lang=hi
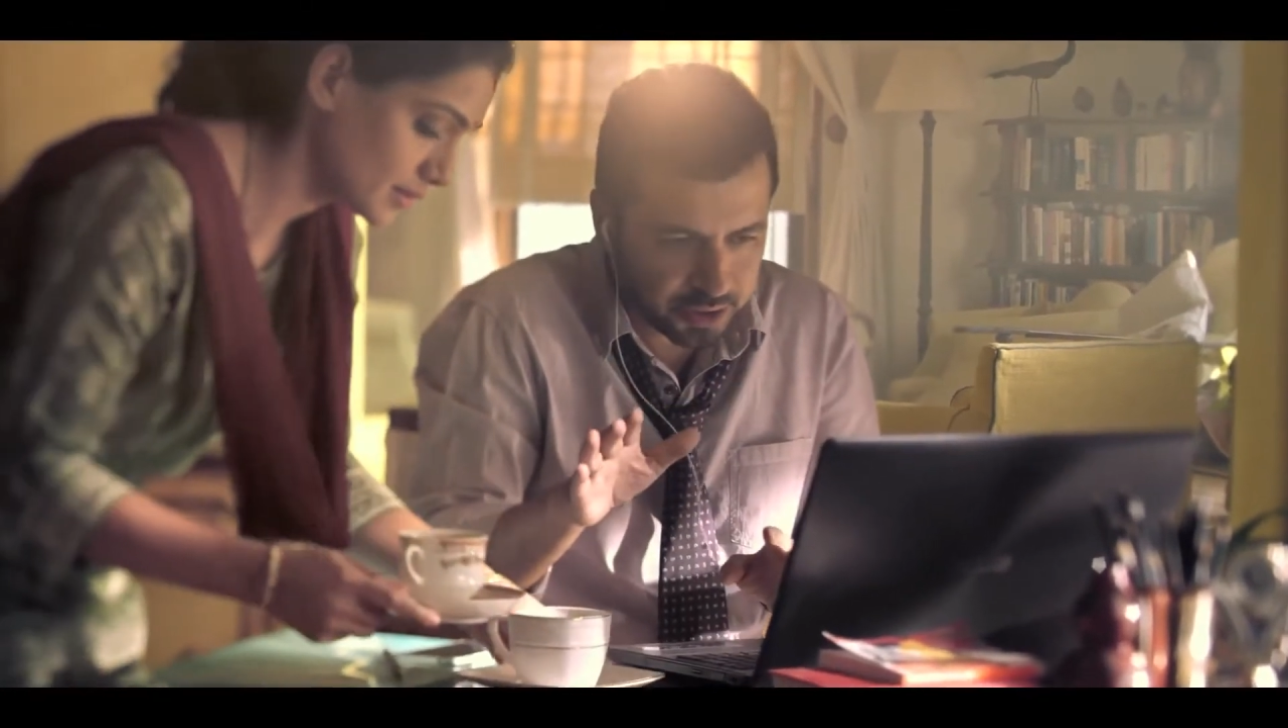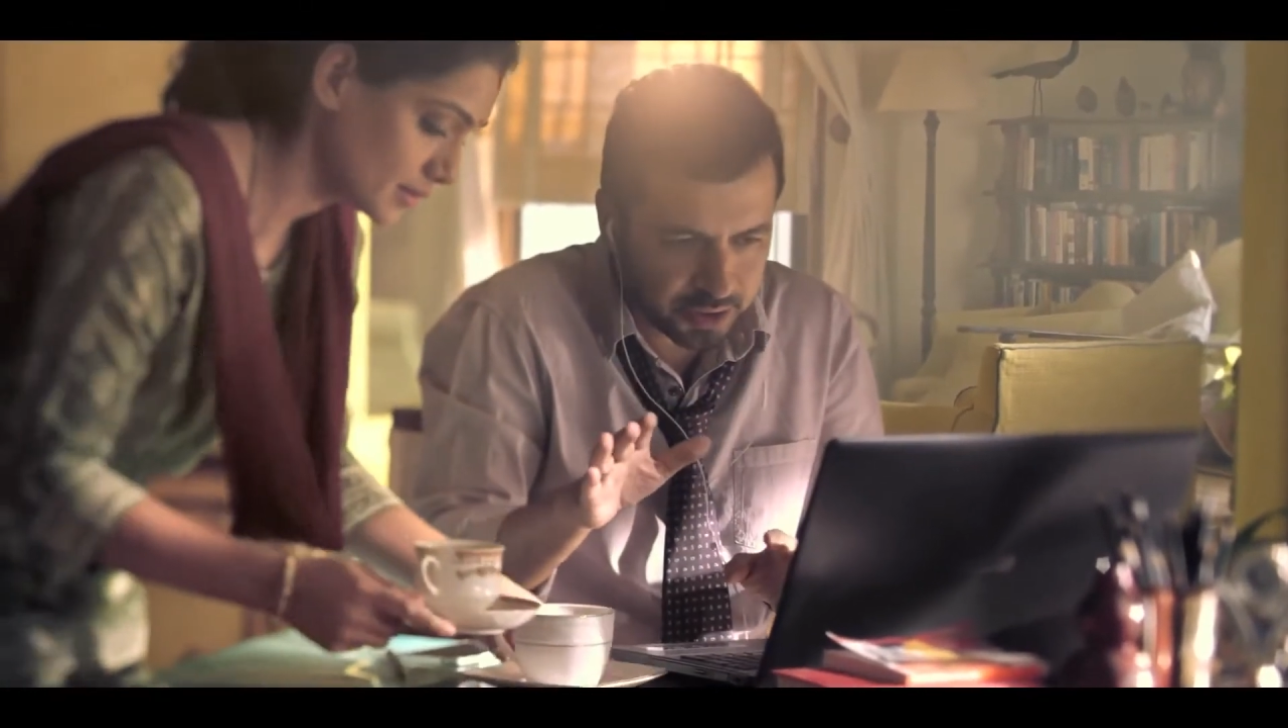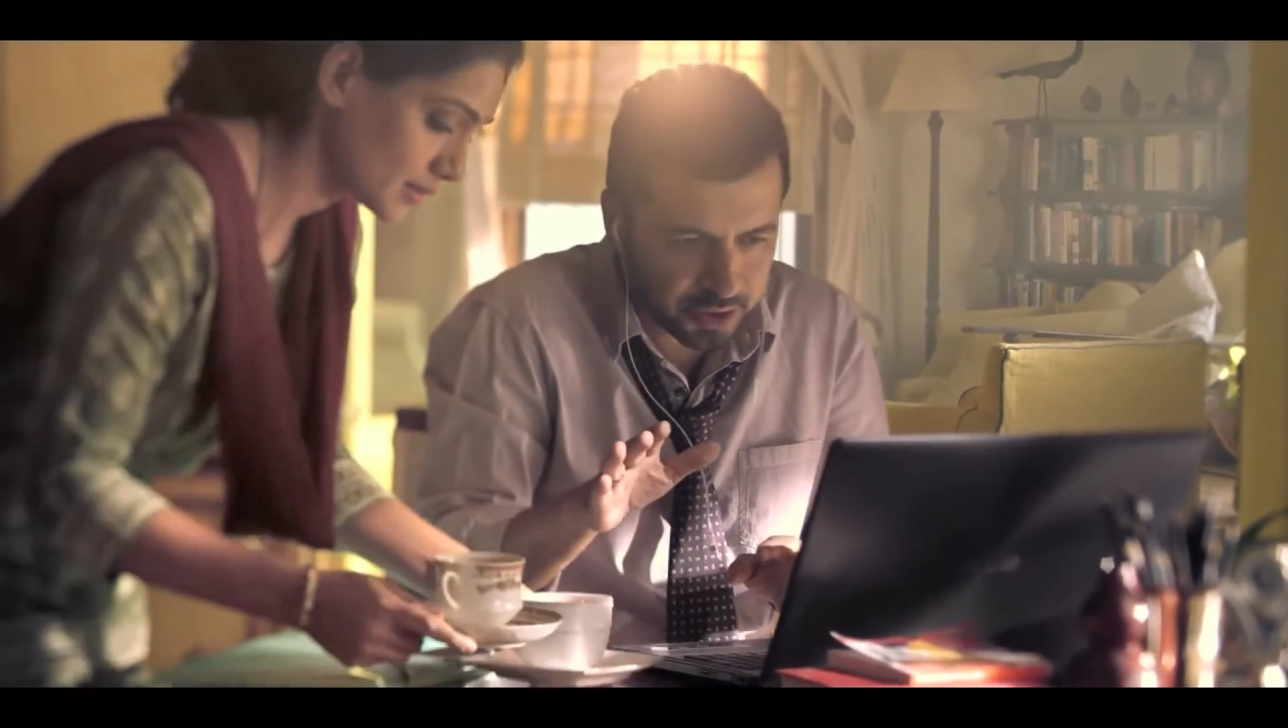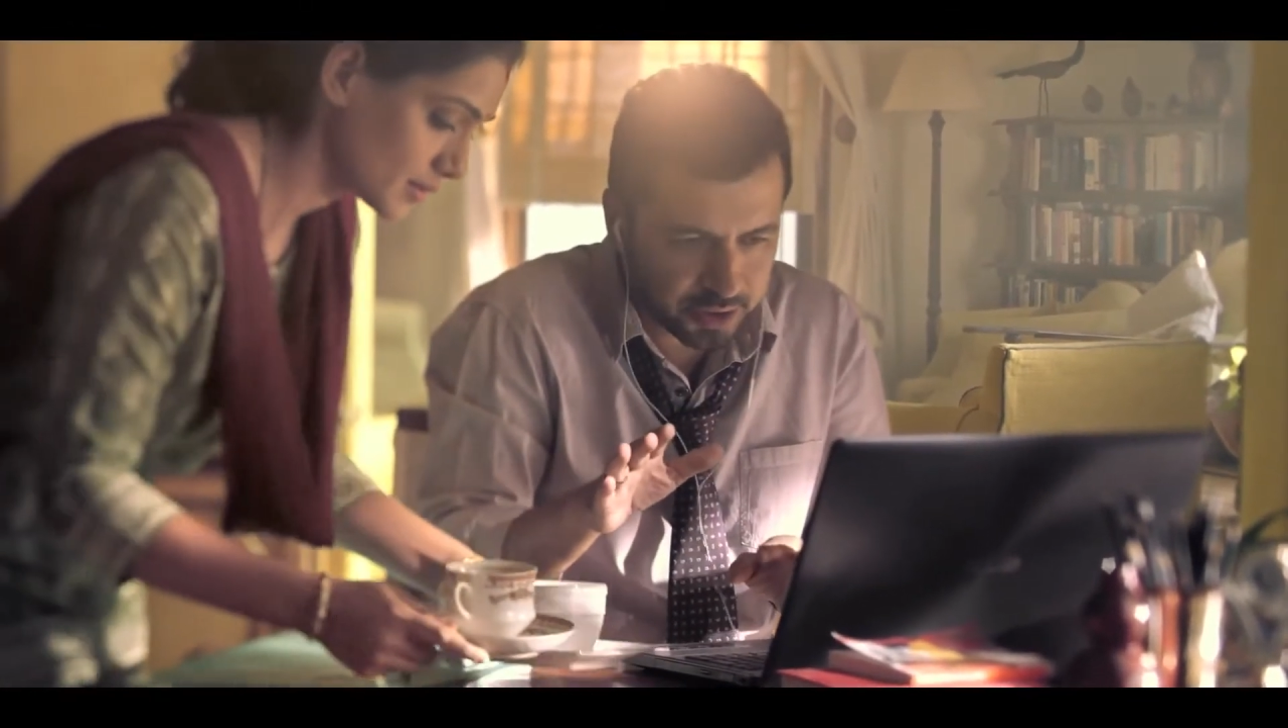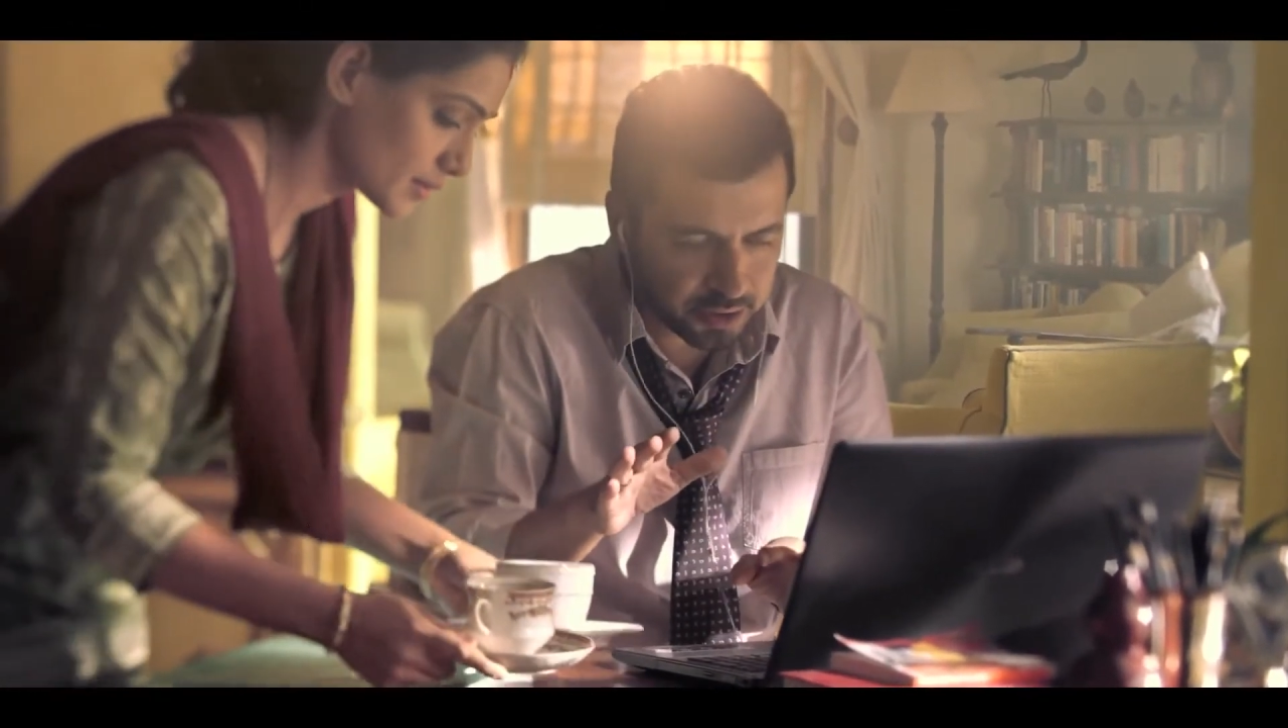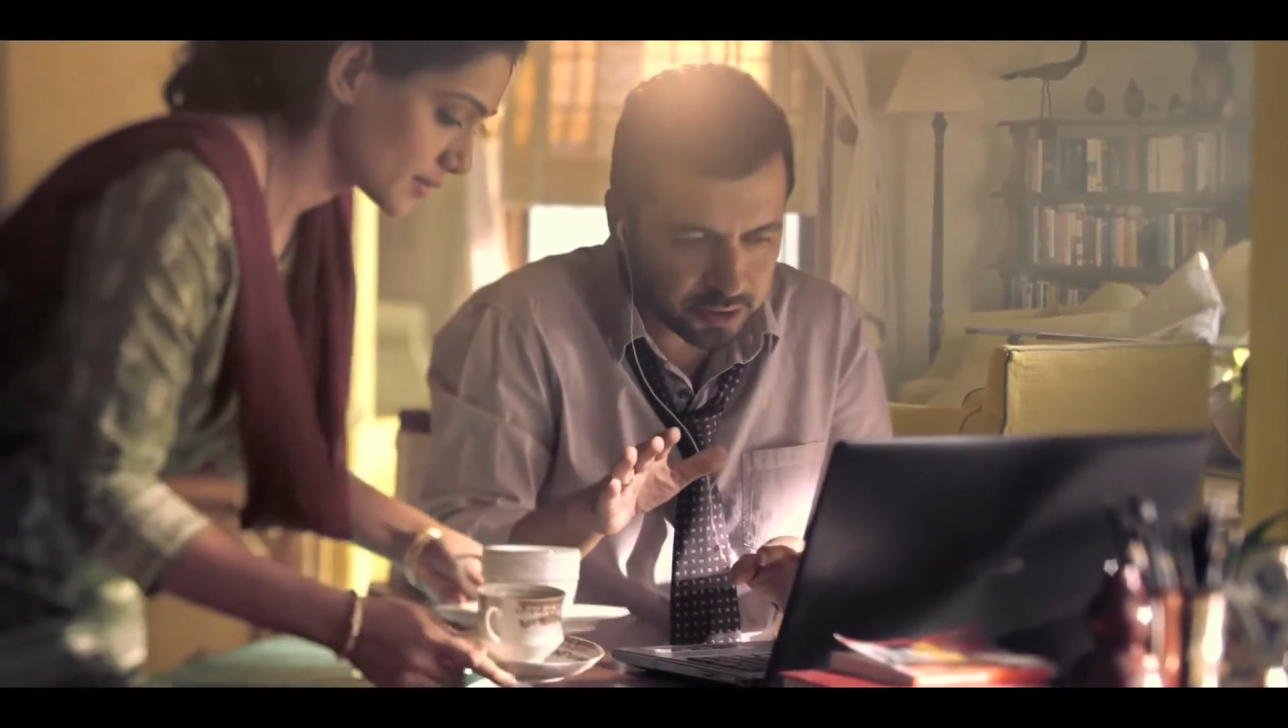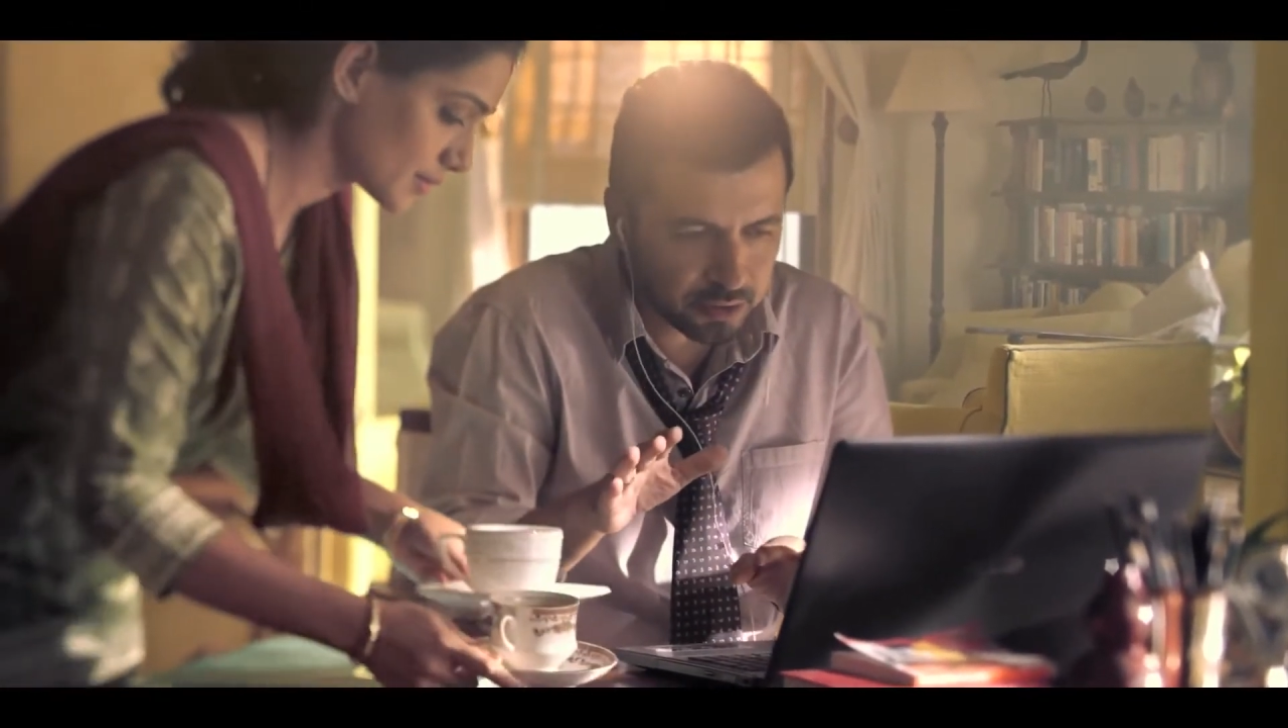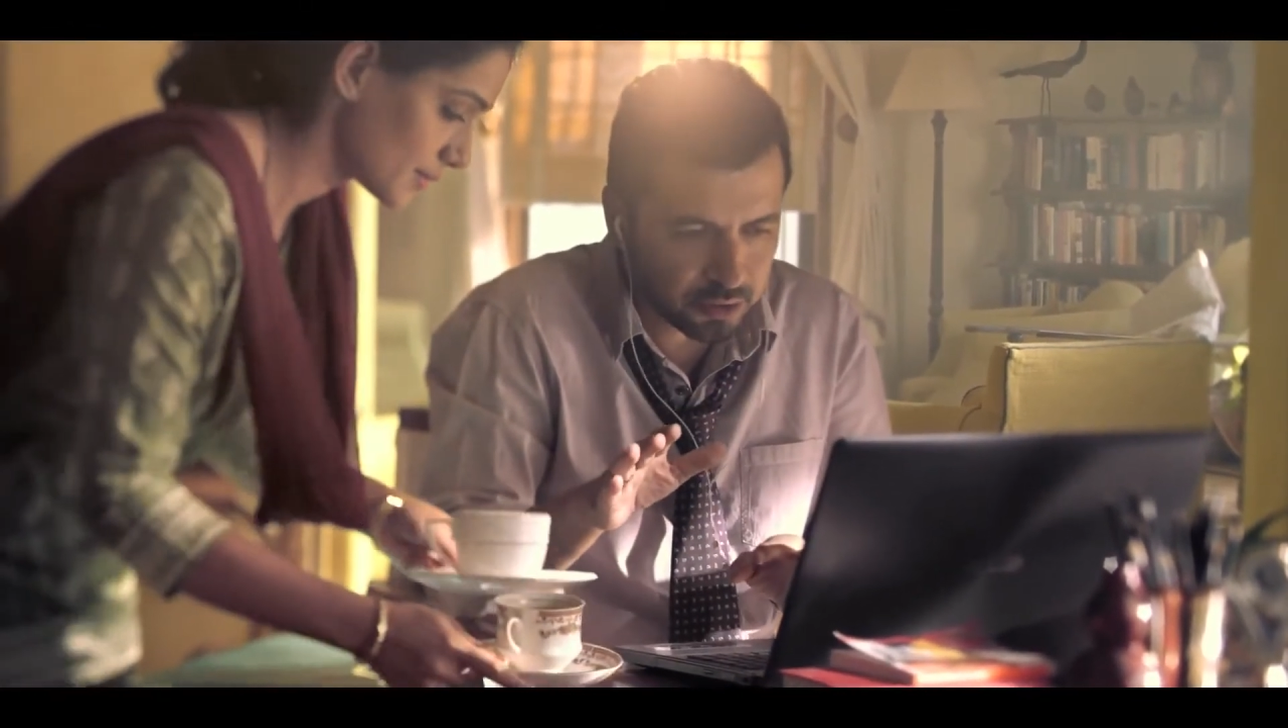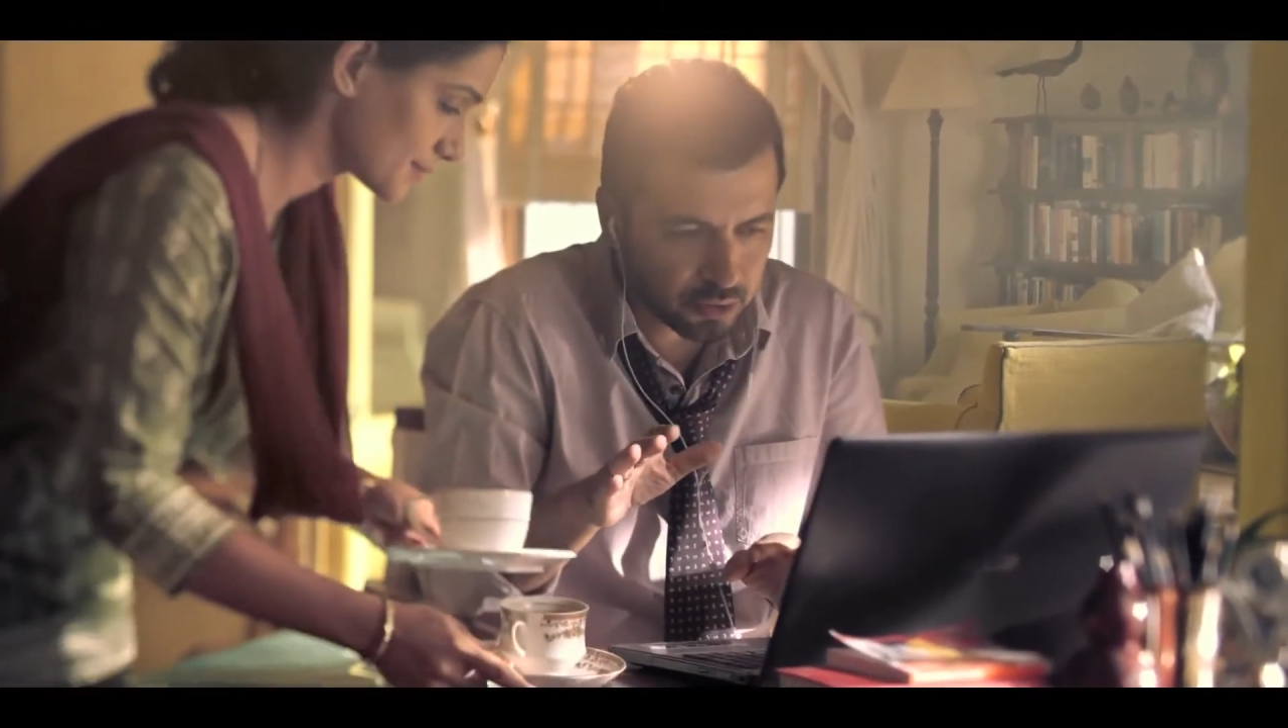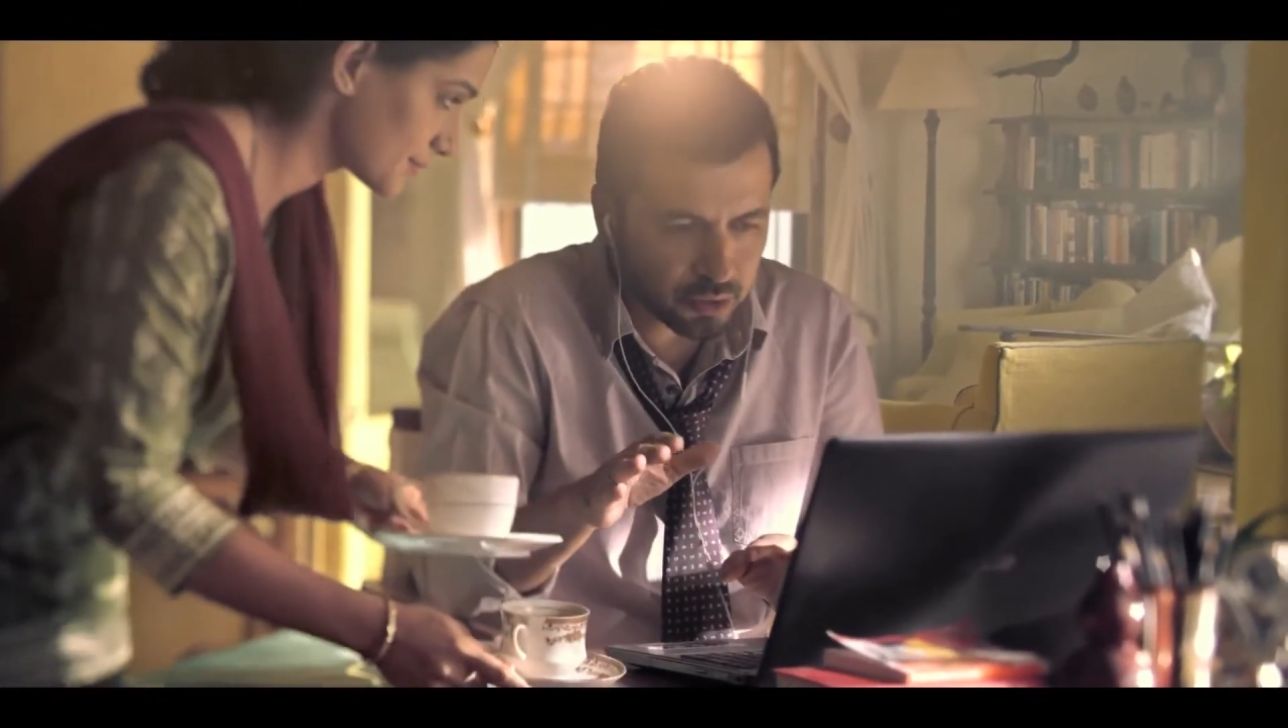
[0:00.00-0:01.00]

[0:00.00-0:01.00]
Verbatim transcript: टाइप करते रहे और